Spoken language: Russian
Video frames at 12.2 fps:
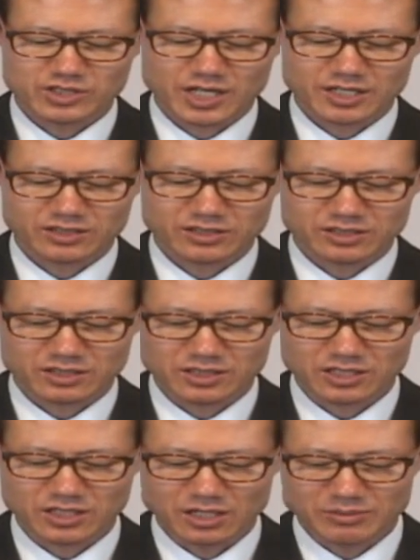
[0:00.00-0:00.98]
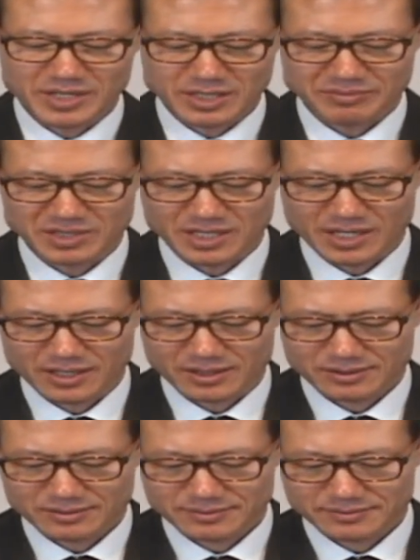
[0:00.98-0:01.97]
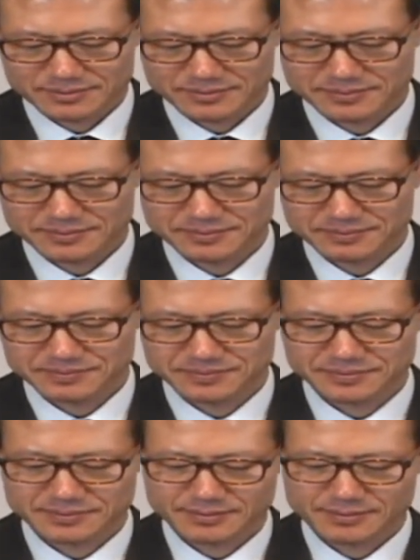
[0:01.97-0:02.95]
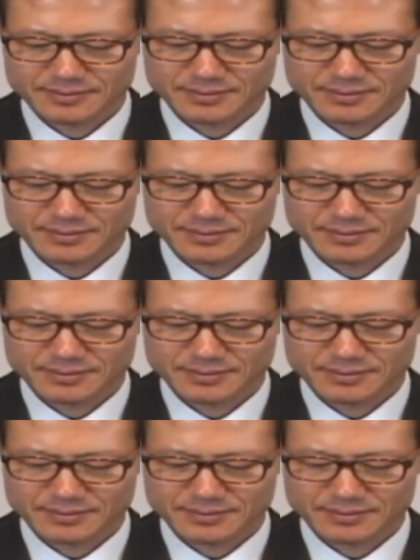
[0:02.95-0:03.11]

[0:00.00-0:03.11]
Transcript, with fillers: Помогать бедным значит приносить плод.